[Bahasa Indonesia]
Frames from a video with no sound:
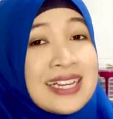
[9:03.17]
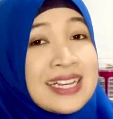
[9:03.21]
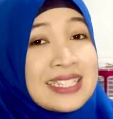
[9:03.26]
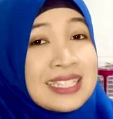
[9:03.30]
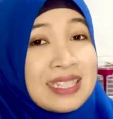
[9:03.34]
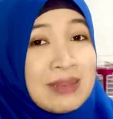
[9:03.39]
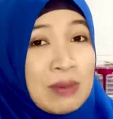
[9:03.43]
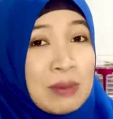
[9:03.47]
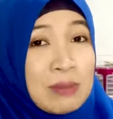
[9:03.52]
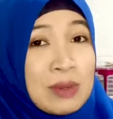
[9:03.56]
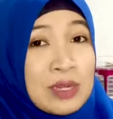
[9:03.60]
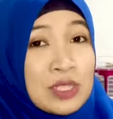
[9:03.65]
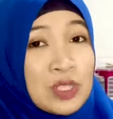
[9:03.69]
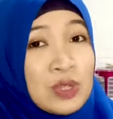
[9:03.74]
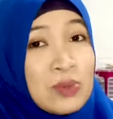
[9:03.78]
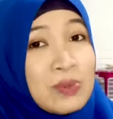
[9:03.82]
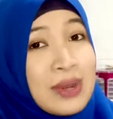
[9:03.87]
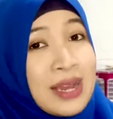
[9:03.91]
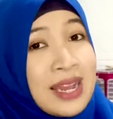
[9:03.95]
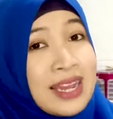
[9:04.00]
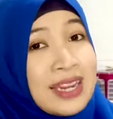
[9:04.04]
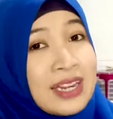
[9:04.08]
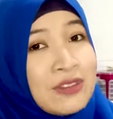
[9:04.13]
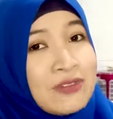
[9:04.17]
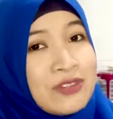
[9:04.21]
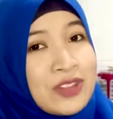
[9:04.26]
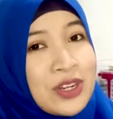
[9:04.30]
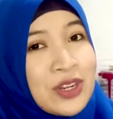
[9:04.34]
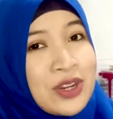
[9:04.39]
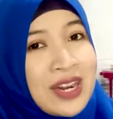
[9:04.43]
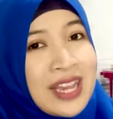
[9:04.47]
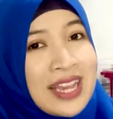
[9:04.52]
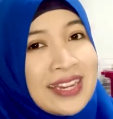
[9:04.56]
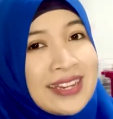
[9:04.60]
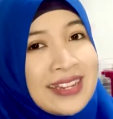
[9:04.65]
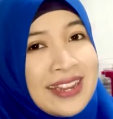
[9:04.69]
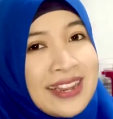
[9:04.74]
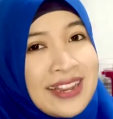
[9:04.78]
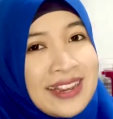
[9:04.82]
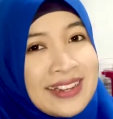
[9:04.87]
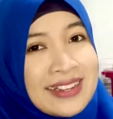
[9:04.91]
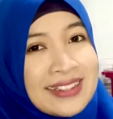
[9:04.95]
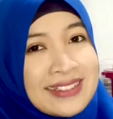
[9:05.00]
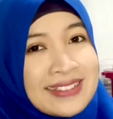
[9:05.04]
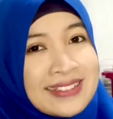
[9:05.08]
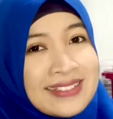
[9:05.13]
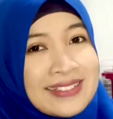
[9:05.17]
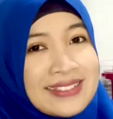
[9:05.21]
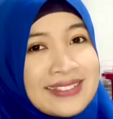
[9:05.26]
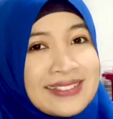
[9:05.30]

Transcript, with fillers: Sampai berjumpa di video lainnya.